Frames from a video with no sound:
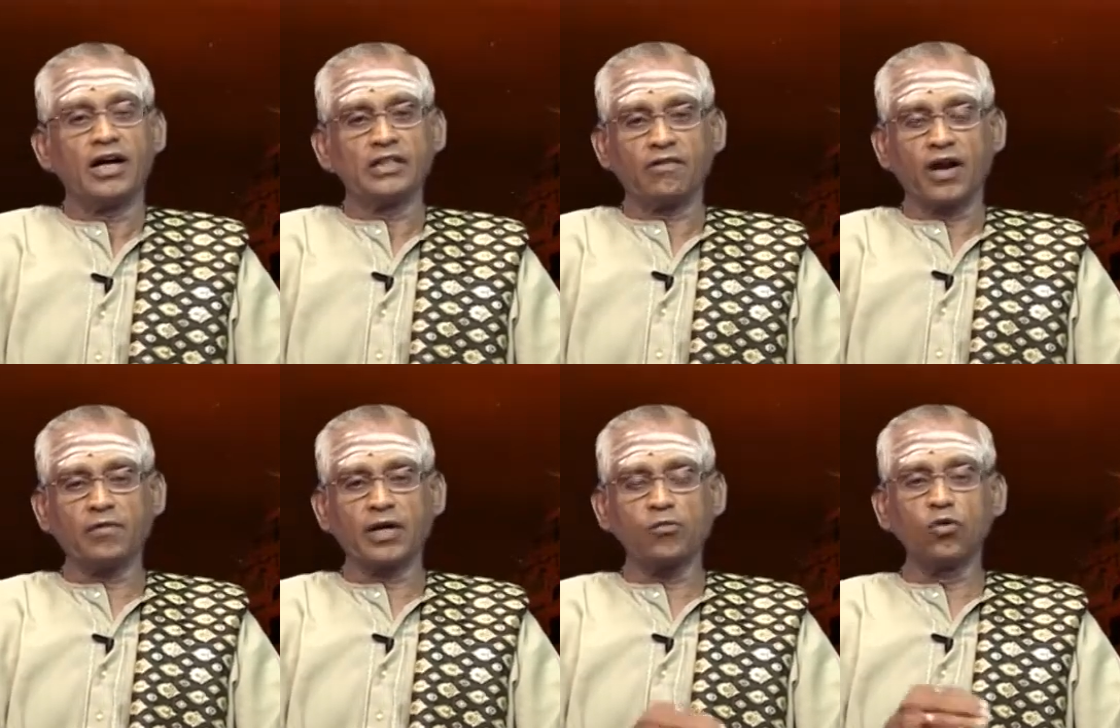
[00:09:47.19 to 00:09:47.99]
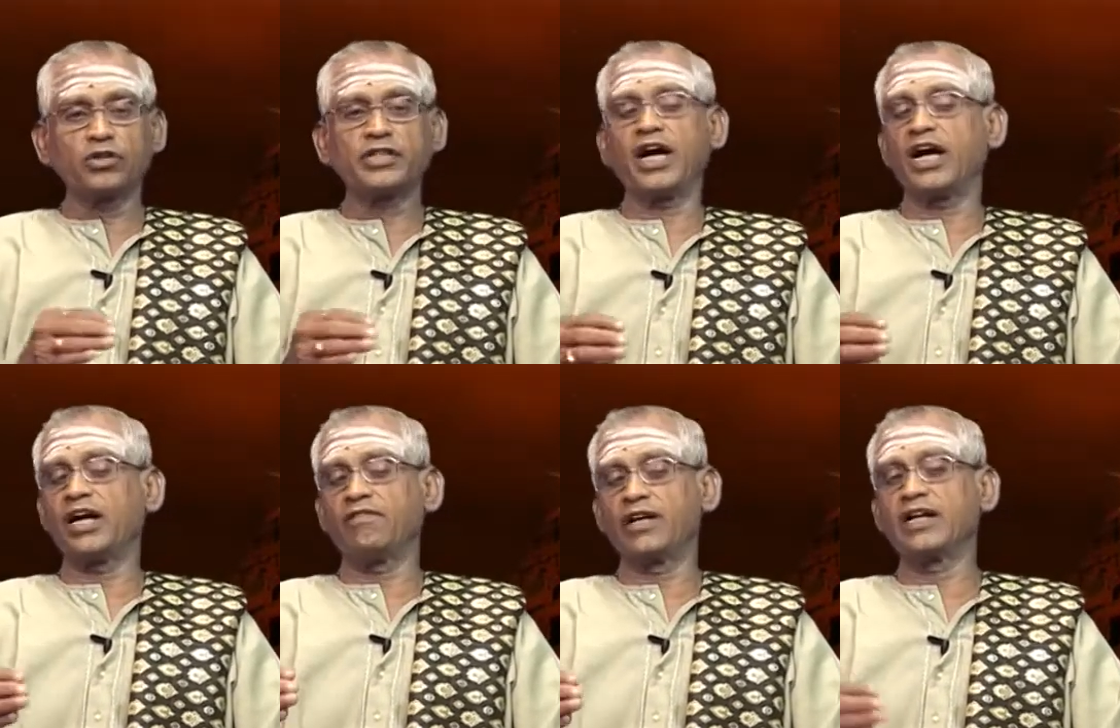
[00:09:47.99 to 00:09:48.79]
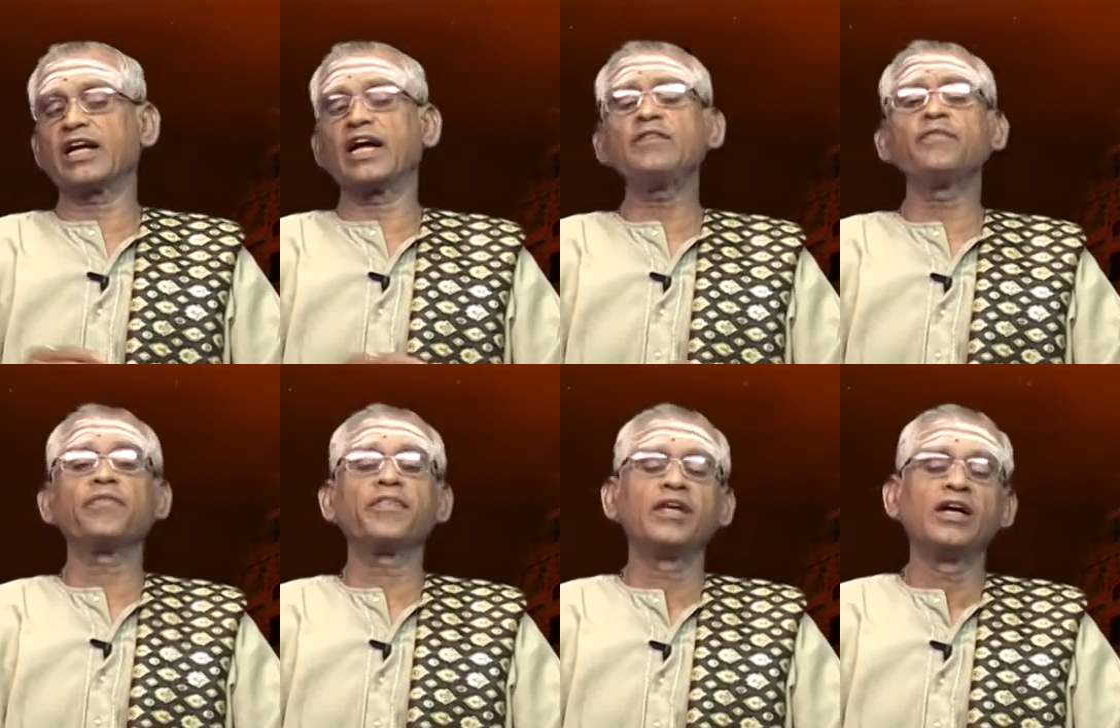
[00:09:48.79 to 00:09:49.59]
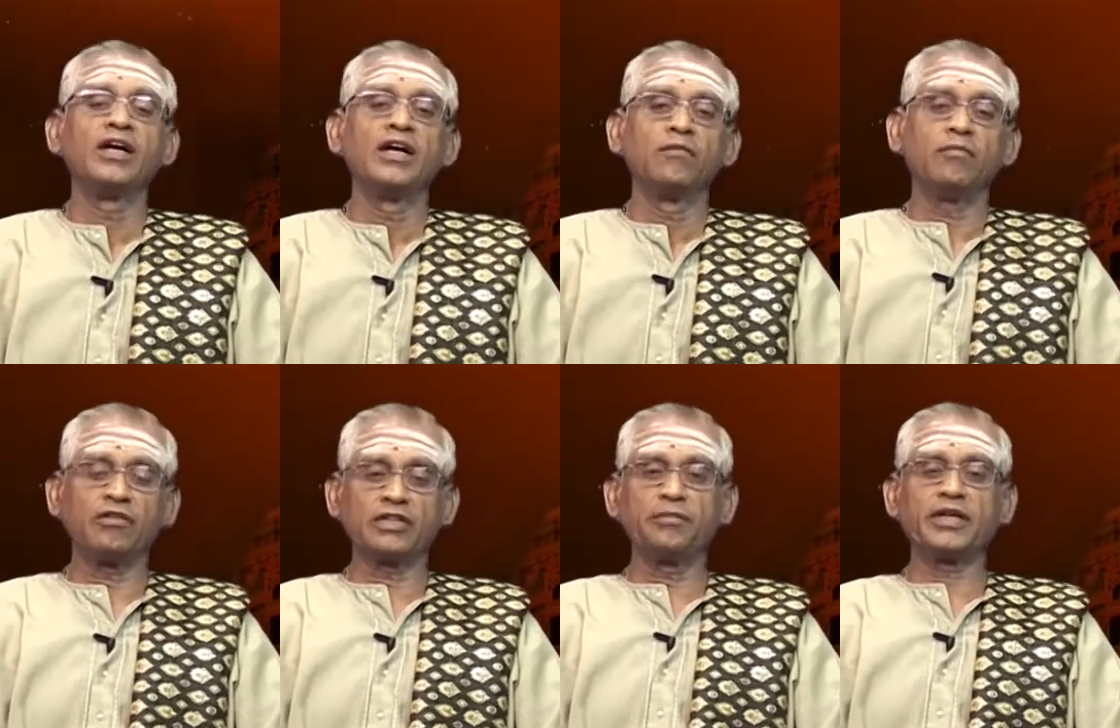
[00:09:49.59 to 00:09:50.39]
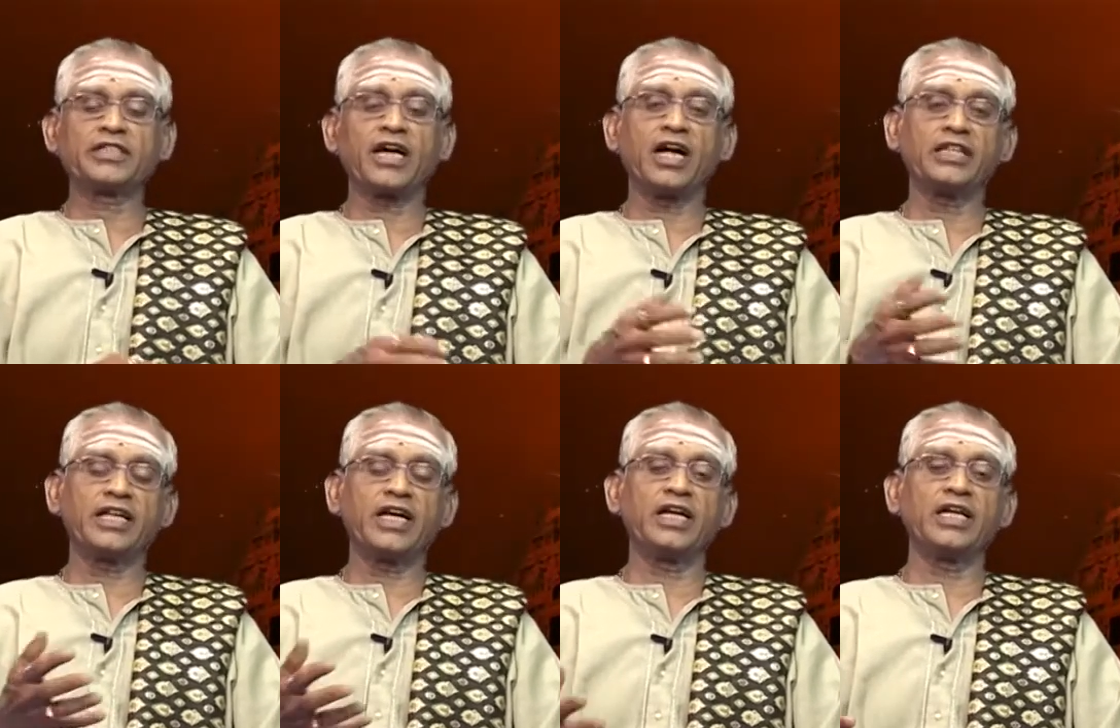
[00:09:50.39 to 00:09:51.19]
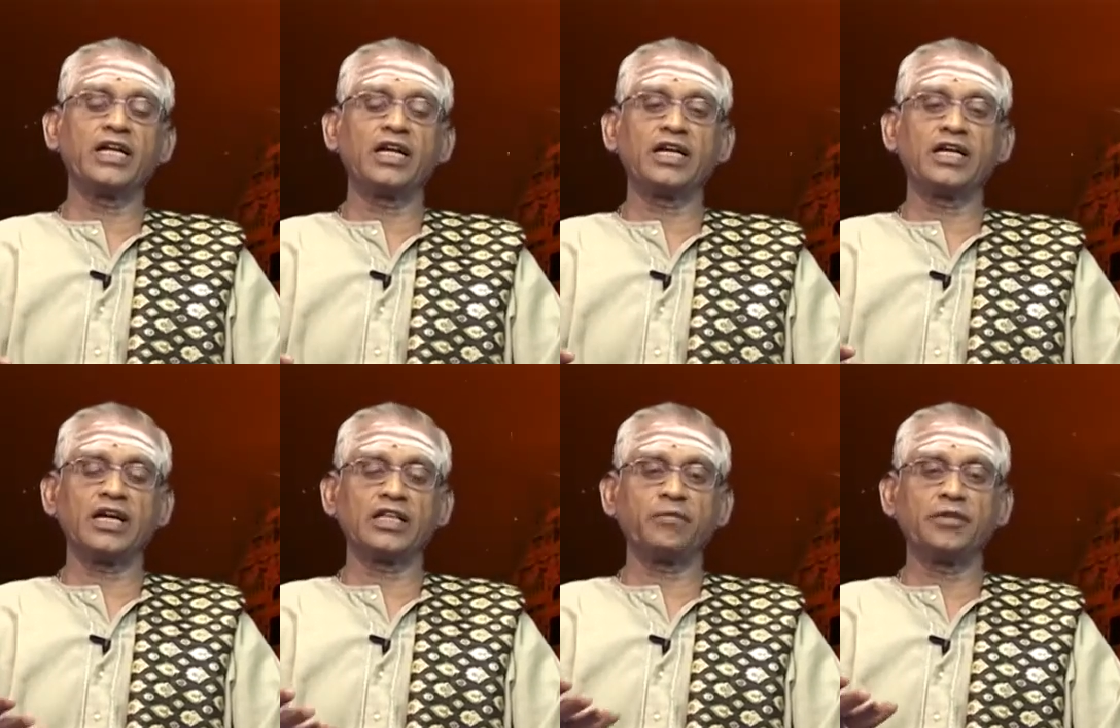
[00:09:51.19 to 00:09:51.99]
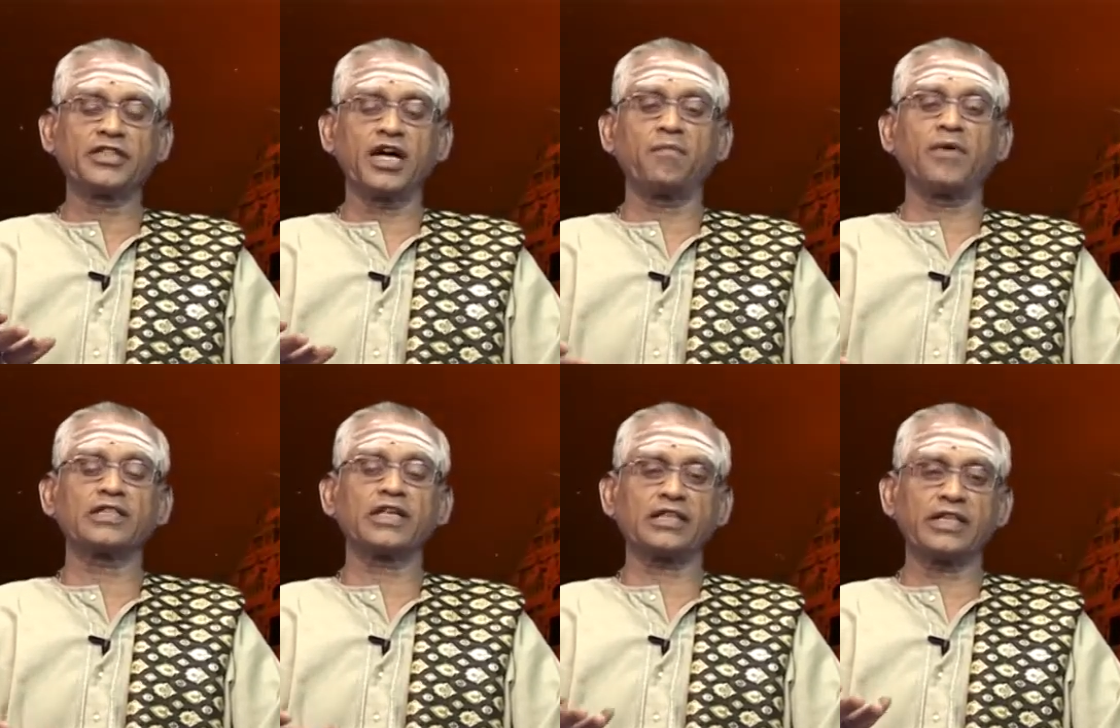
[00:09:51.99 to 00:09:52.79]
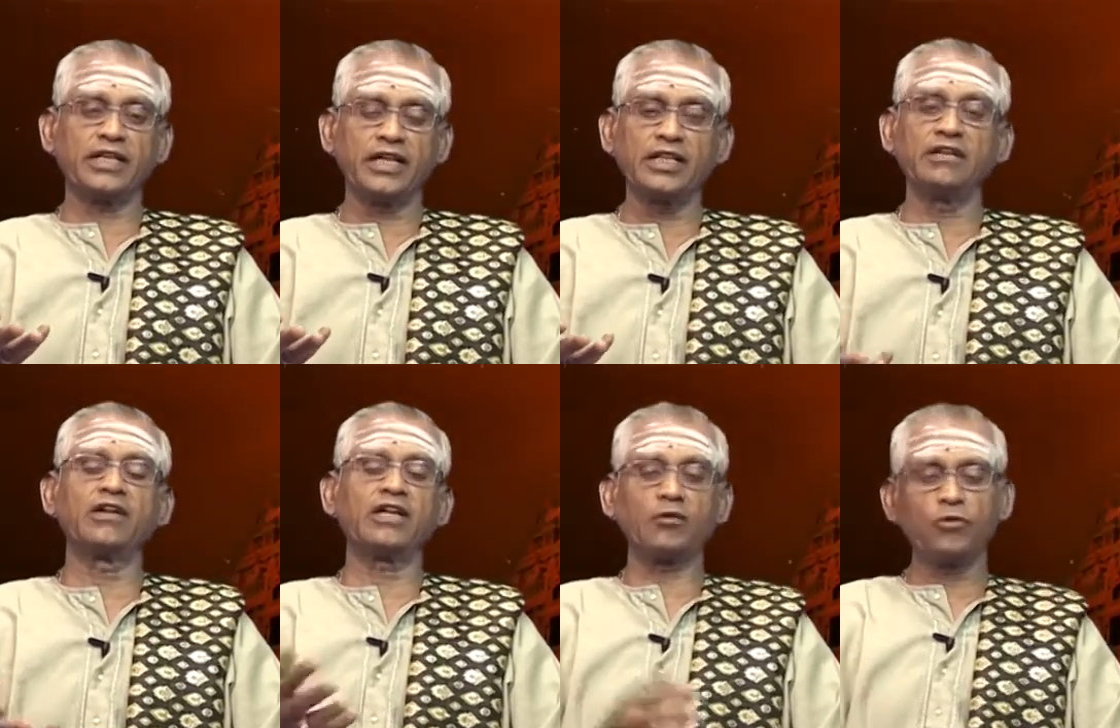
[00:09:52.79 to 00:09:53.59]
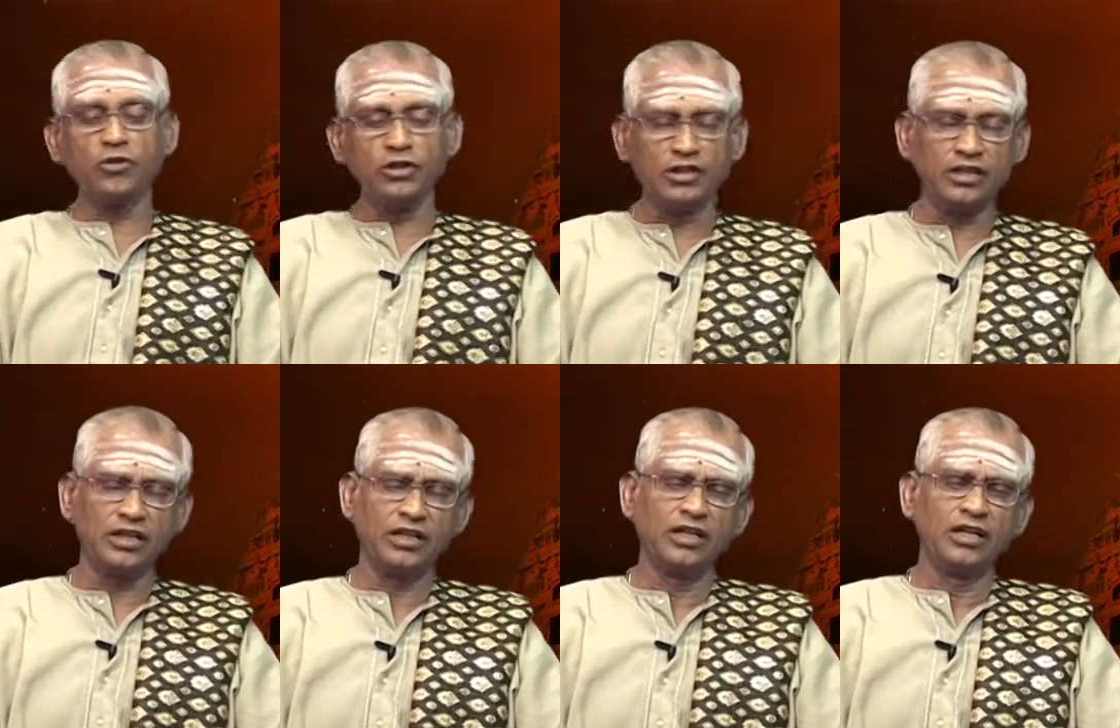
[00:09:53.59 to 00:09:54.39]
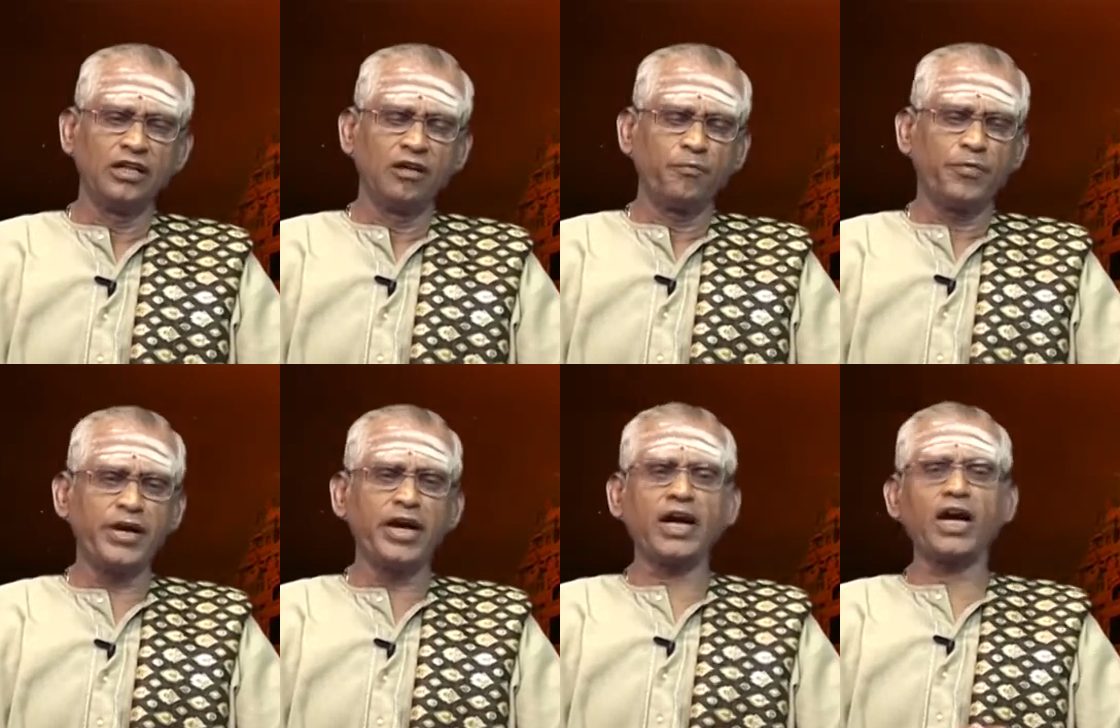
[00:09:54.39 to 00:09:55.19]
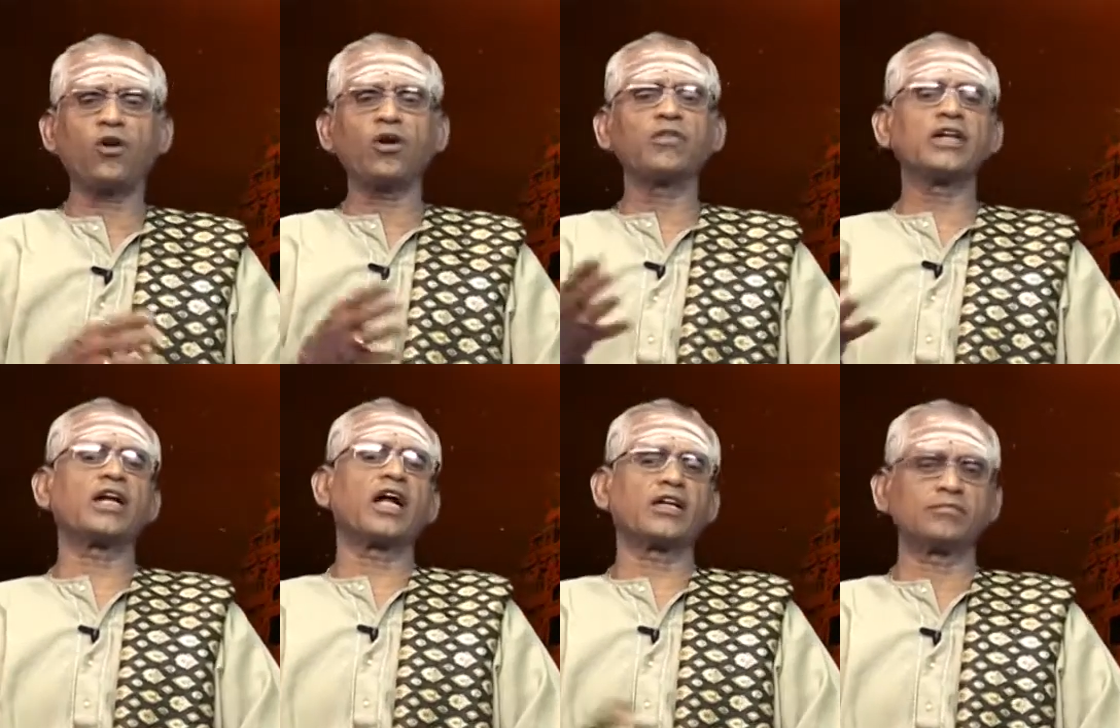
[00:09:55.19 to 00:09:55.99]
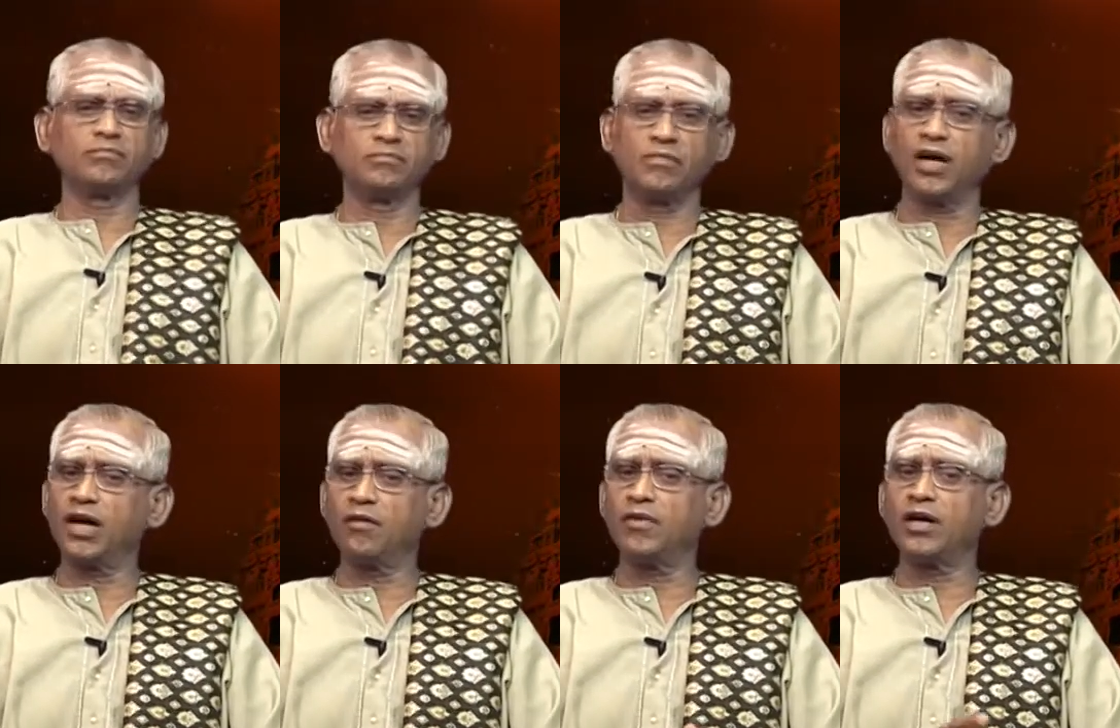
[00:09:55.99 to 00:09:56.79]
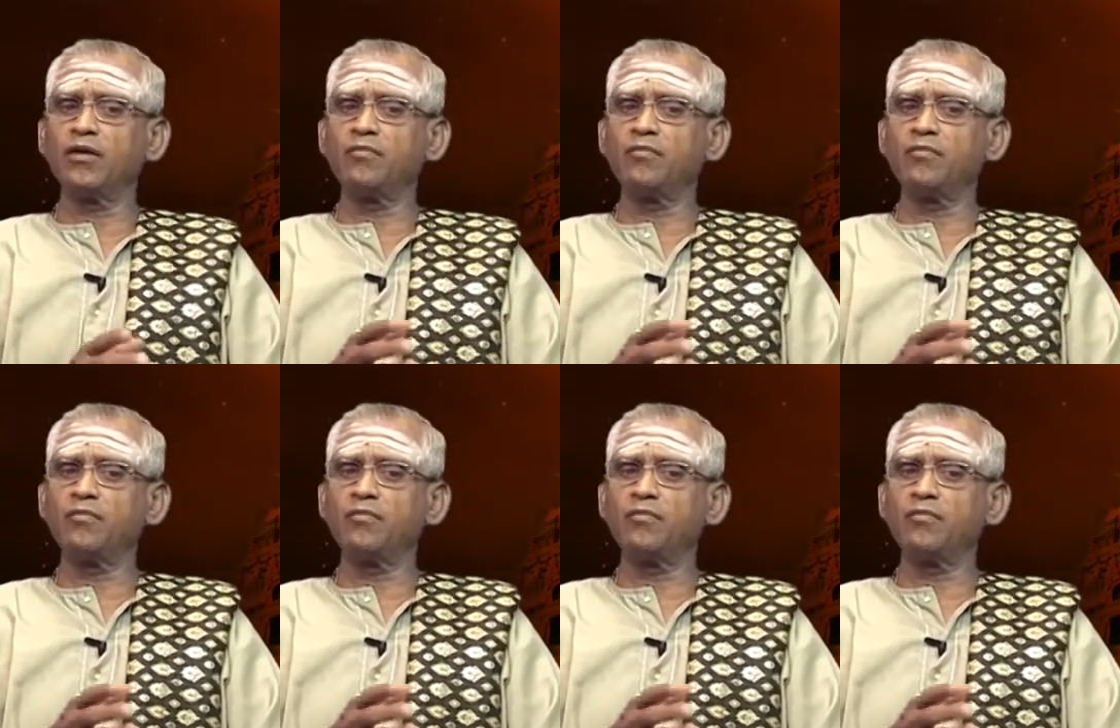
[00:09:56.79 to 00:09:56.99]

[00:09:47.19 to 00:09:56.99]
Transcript: அந்த வாமன மூர்த்தியாக வருகிறான் பவதி பிக்ஷாந்தேயி என்று அந்த பிக்ஷா பாத்திரத்தை ஏந்தி வருகிற பொழுது பேரழகுடன் வருகிறாராம் பாமா